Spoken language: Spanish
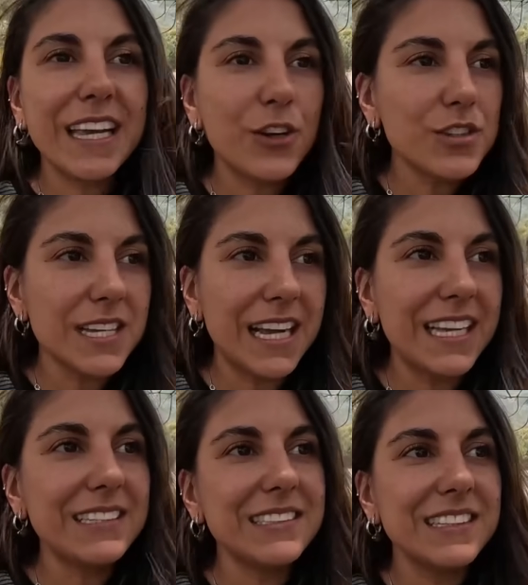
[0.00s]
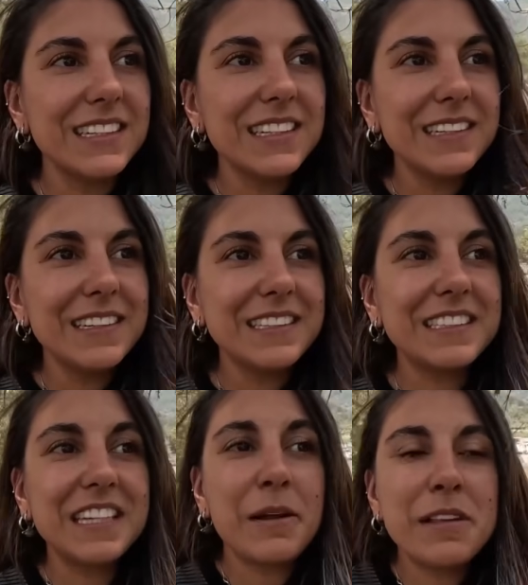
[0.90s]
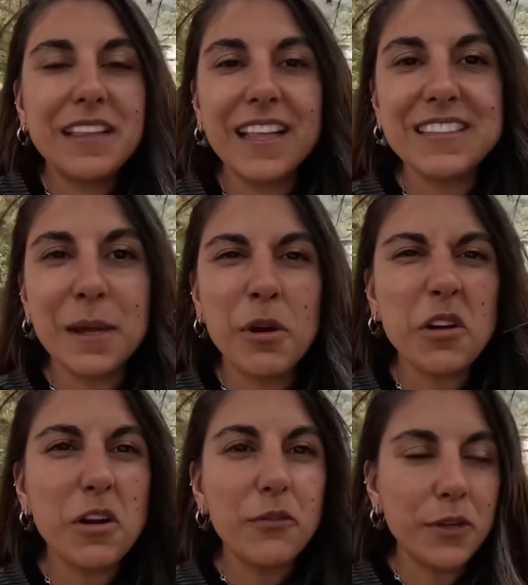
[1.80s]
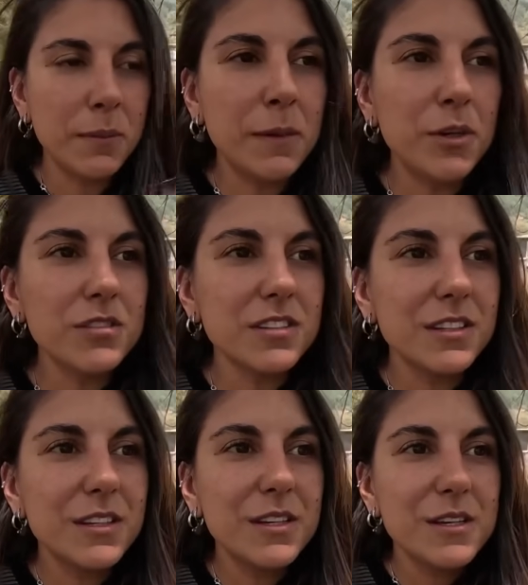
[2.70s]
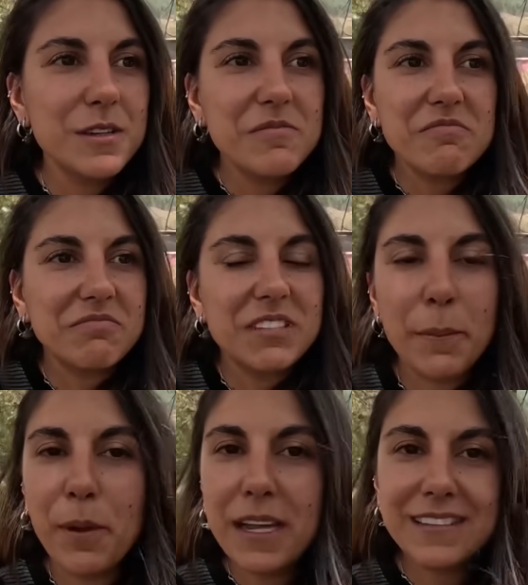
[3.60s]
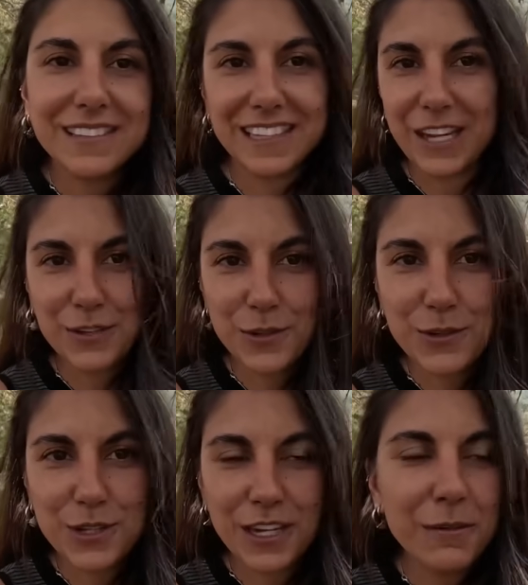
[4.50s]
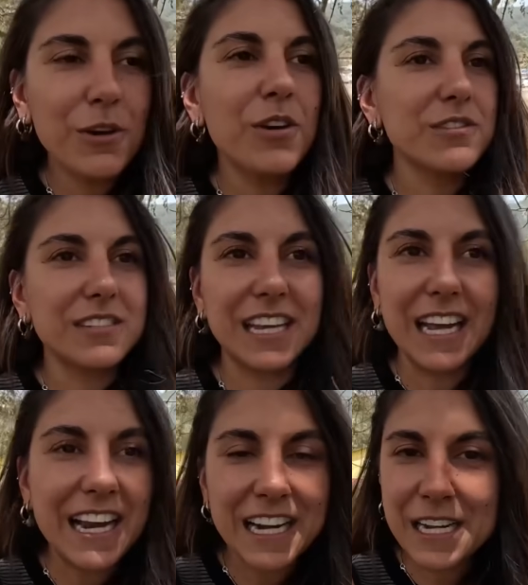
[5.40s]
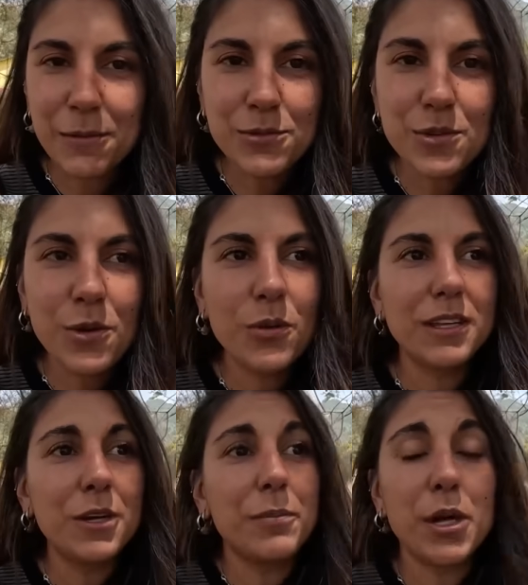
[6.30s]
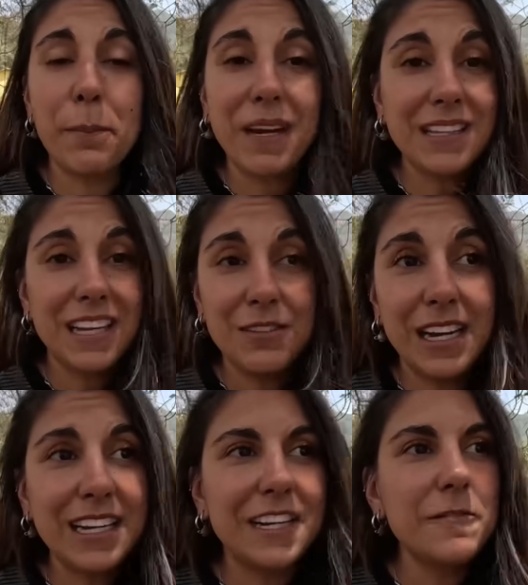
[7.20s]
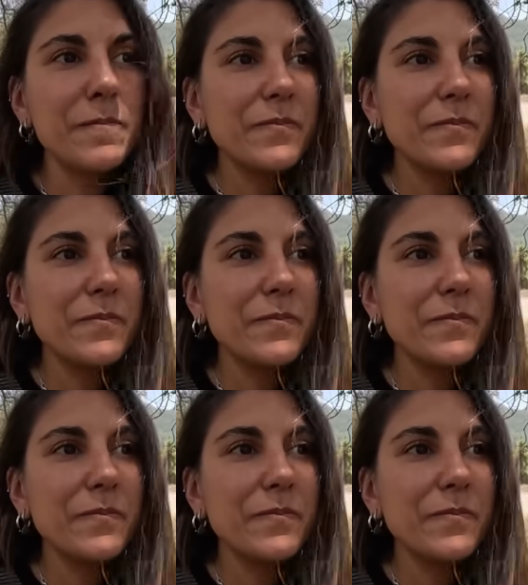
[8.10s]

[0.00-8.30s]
qué cosa es Sinceramente decíamos no lo filmemos, después que lo solucionemos eh, arrancamos un nuevo video, pero es parte del viaje.